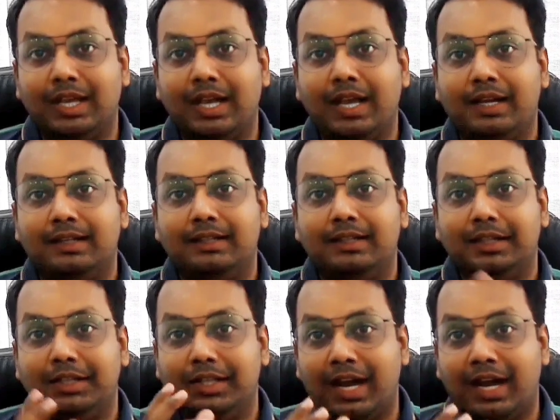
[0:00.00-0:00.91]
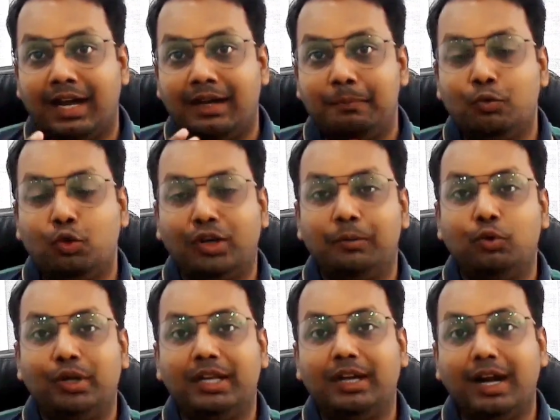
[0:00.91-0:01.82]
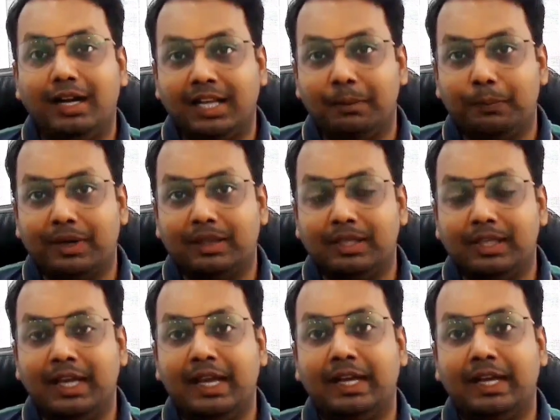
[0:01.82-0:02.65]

है या मोटी मोटी गाठे पड़ती हैं